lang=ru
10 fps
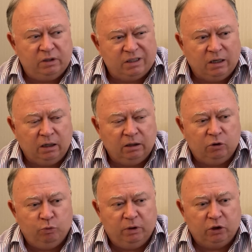
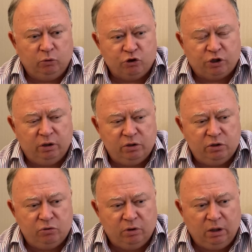скрытый у Платошкина с
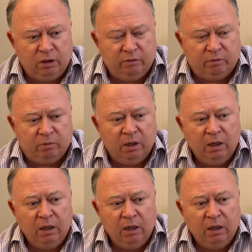Зюгановым.